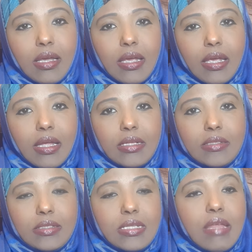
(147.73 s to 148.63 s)
آه،
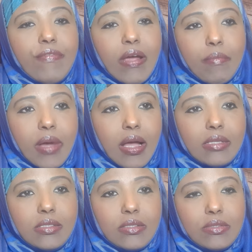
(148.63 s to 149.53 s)
نفهم
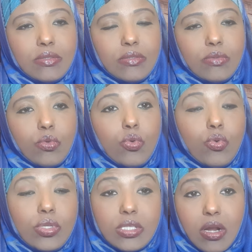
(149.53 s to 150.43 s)
بعض
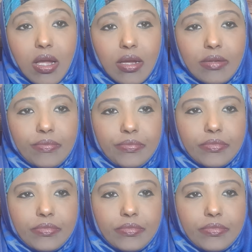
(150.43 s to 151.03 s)
وبنقول الصراحة